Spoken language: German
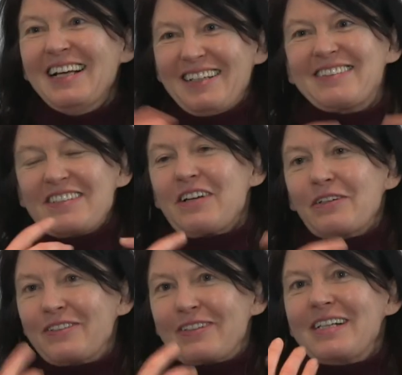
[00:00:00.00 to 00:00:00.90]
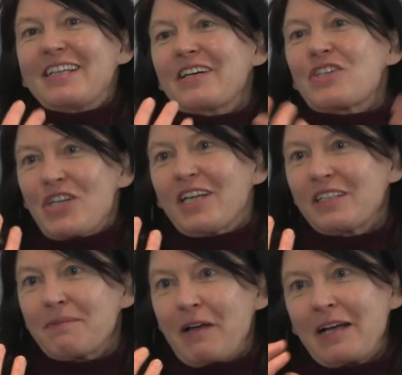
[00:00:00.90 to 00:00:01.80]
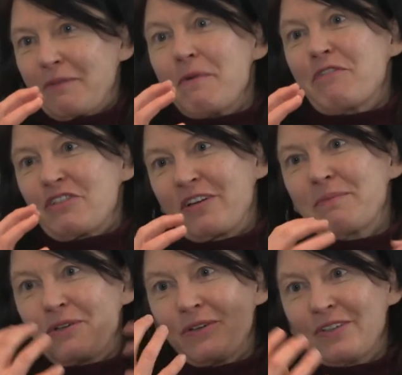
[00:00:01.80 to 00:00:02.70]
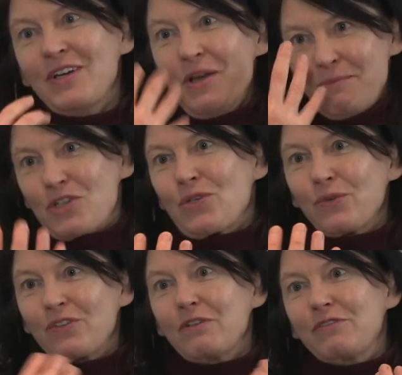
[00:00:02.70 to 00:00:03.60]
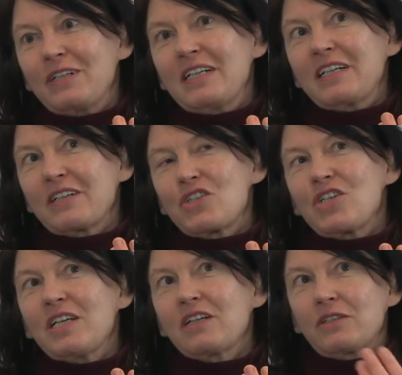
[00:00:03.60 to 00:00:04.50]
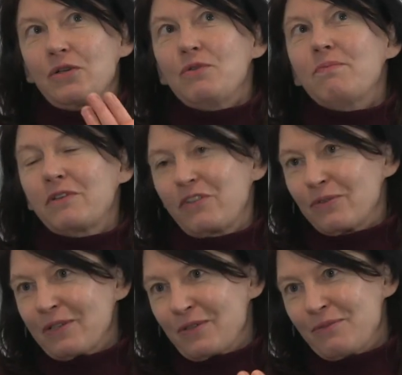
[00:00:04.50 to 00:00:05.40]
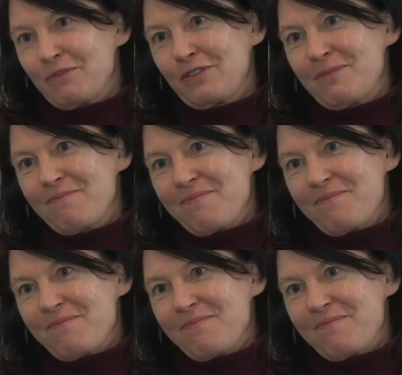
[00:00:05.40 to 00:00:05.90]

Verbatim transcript: es ist auch halt zu der gleichen Geschichte. Eigentlich mal fast sagen, wir, können, wir stoßen auf die gleichen Geschichten über die Zukunft.